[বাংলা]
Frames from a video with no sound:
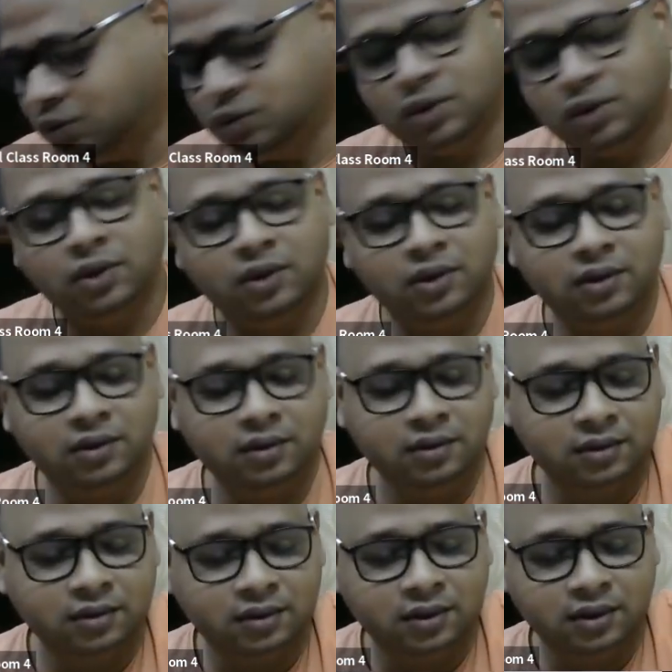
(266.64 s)
দুর্যোধন
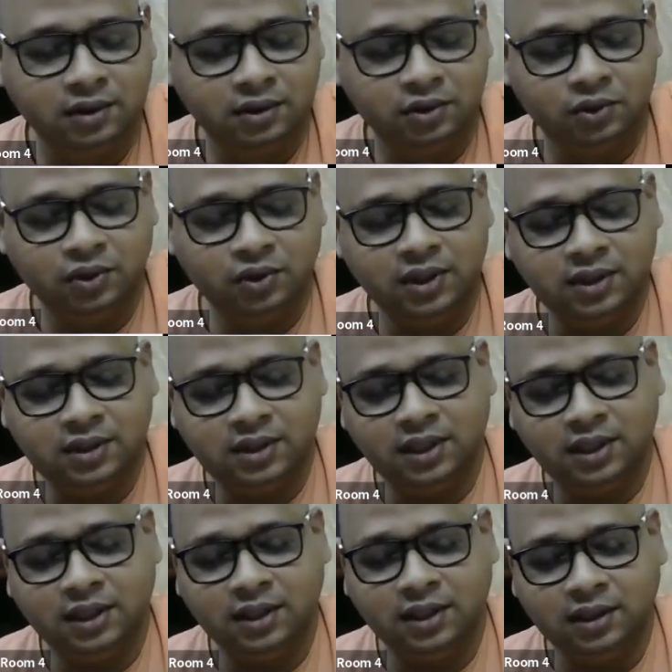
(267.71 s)

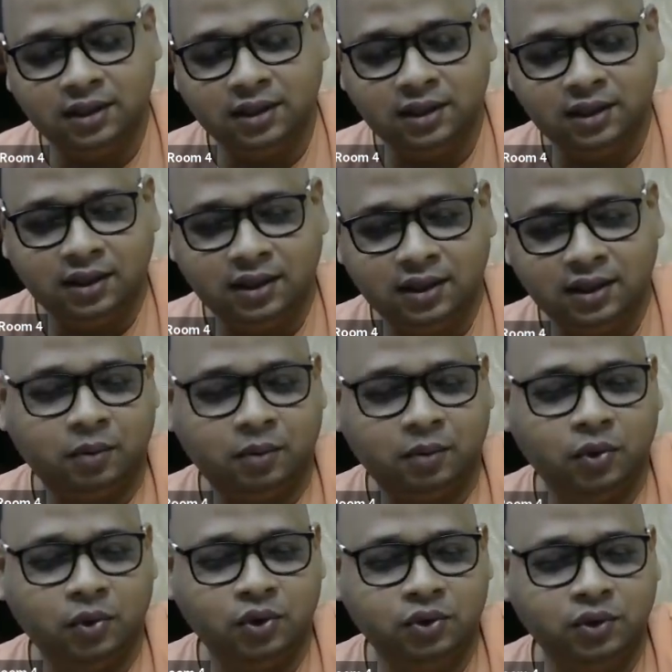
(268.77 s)
যুধিষ্ঠির তারপর
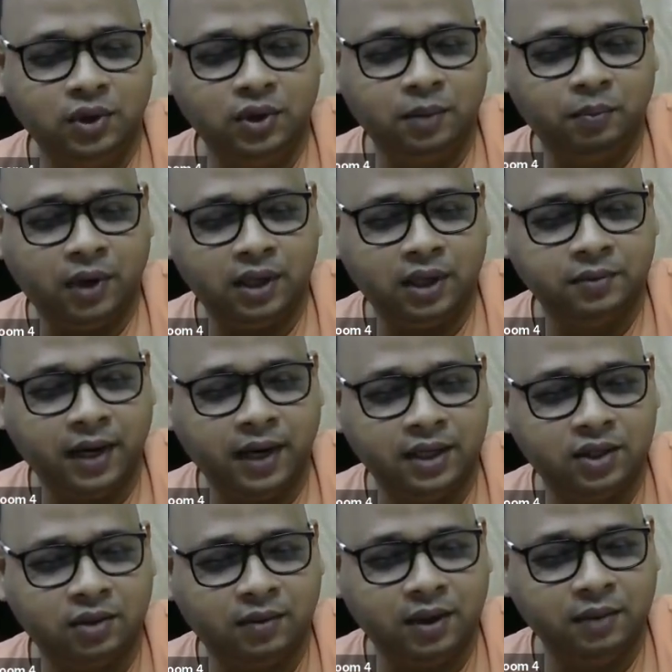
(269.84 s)
অর্জুনের পাঁচ ভাই
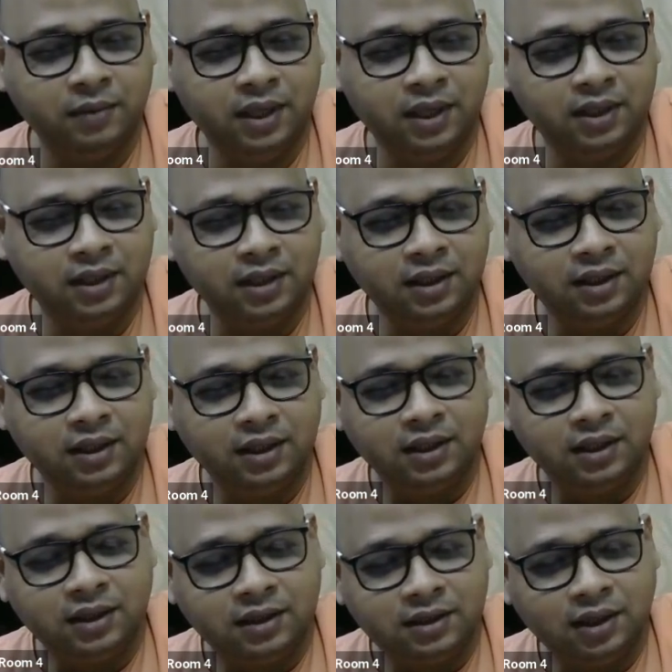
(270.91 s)
সবাই মিলে
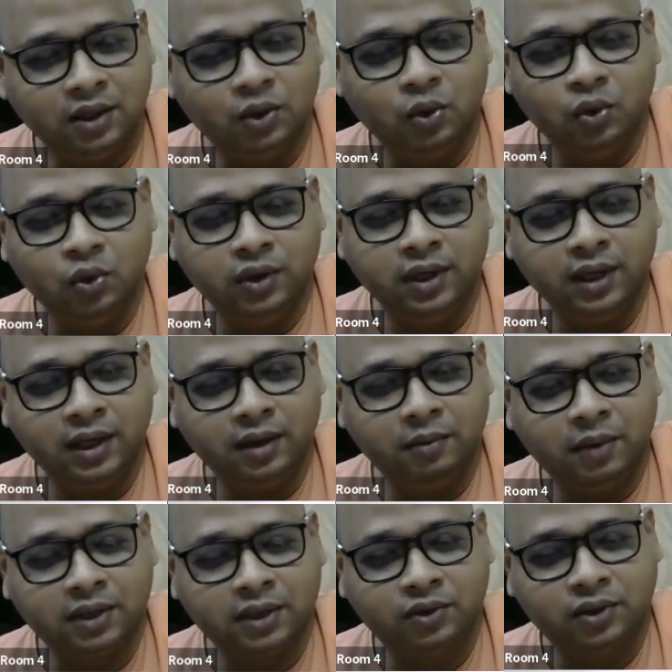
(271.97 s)
সেই গুরুগৃহে
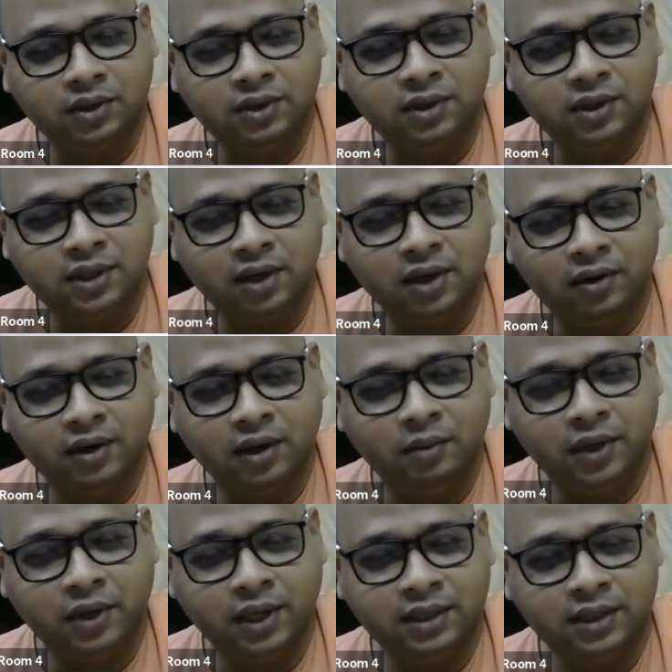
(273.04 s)
বাস করেছিল সেই ঘটনা
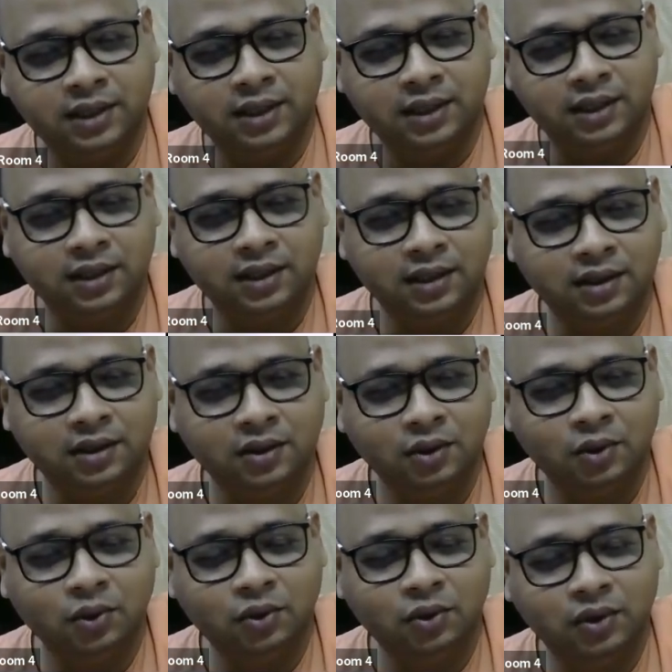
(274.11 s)
মনে আছে
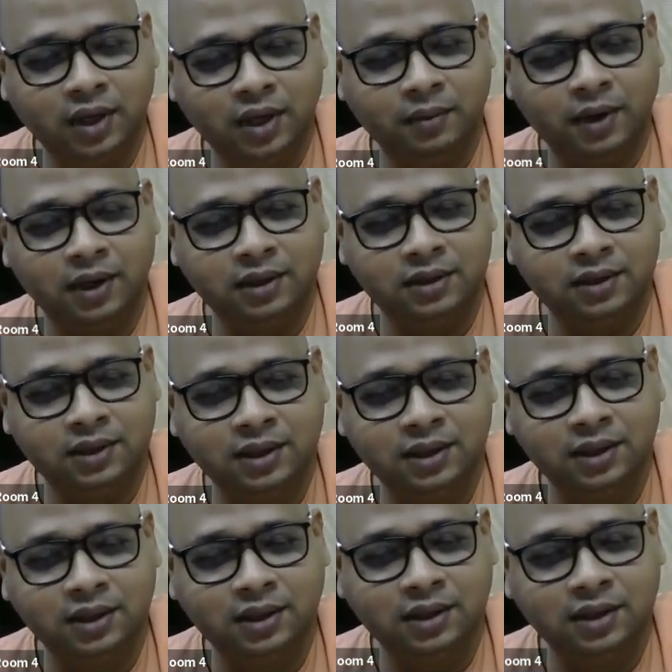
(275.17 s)
গুরুগৃহে বাস
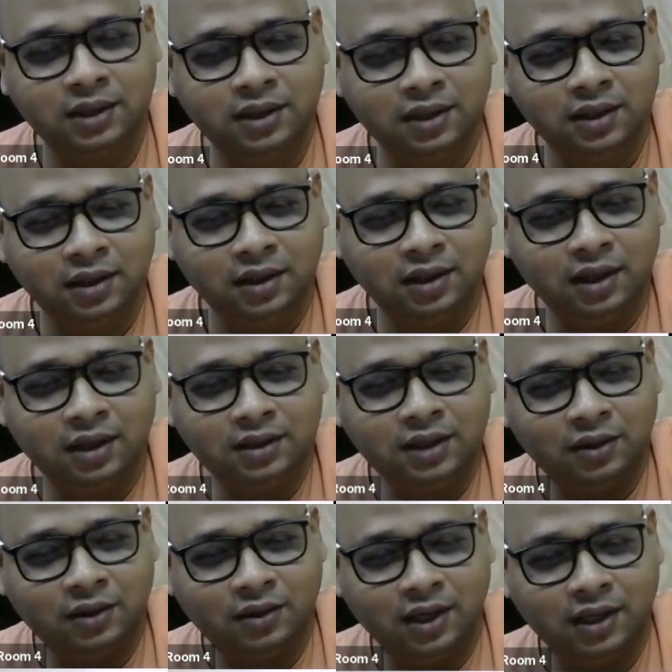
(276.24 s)
না
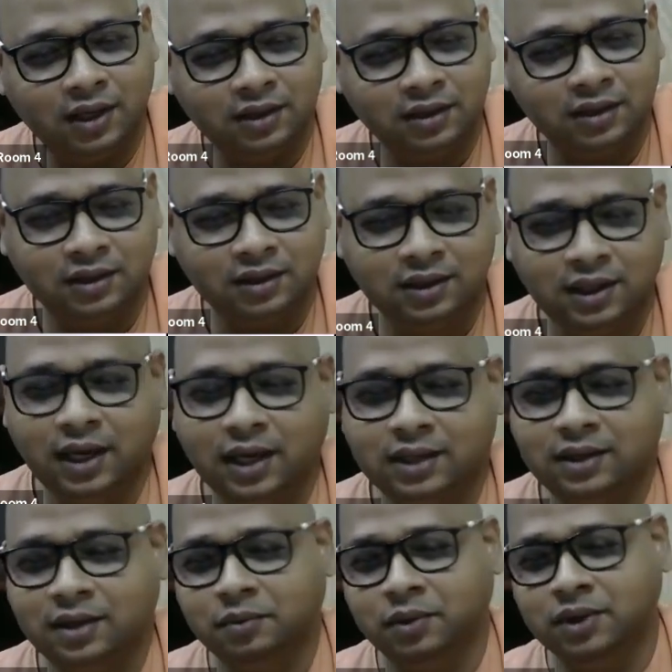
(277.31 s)
জানো না ঠিক
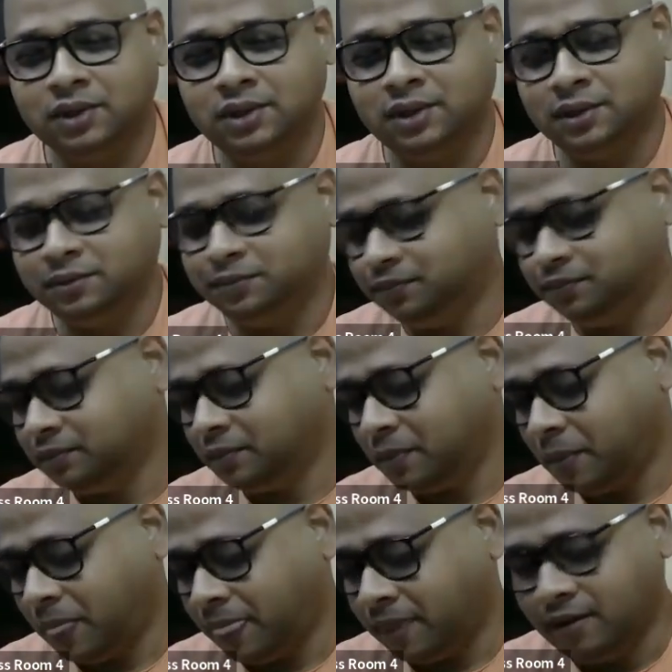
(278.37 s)
আছে আমি বলছি
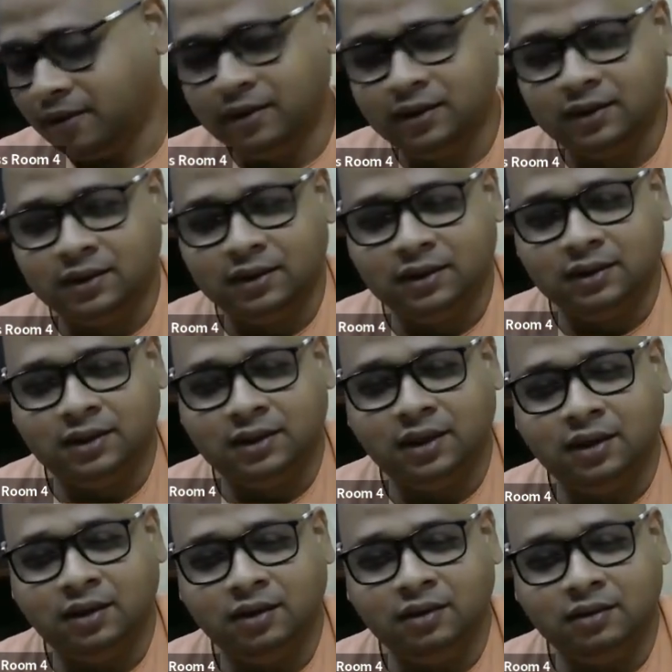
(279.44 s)
তা